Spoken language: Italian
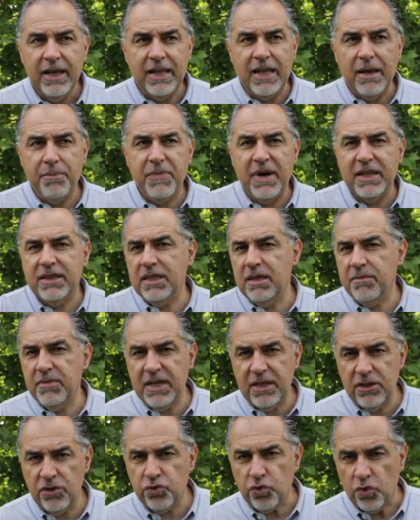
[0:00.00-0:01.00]

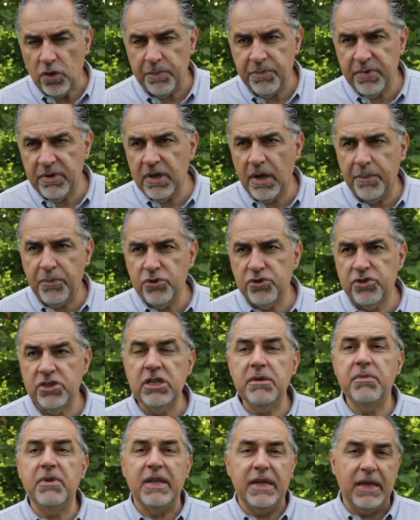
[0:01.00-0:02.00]
l'abbattimento il prima
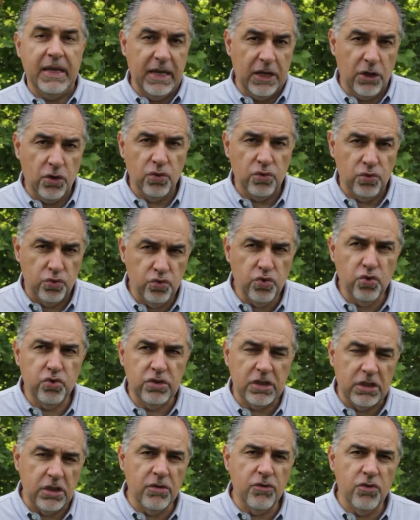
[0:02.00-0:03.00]
possibile e con
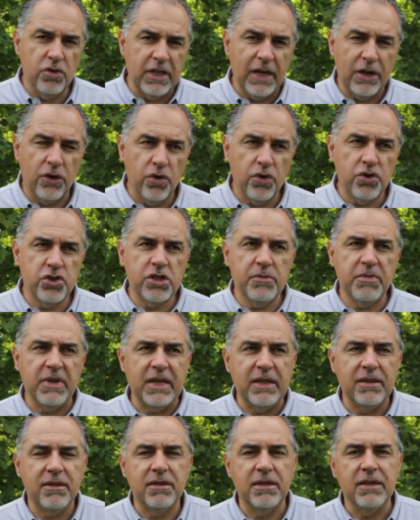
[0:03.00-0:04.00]
tutti i dovuti
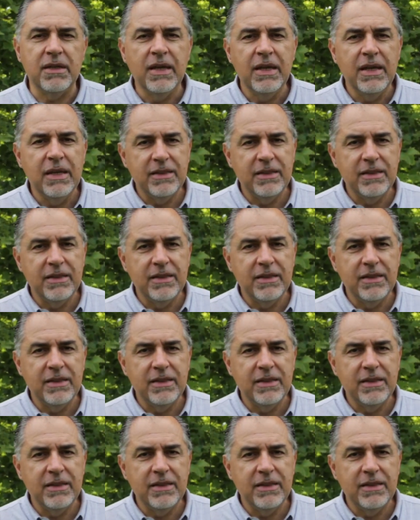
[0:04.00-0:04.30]
accorgimenti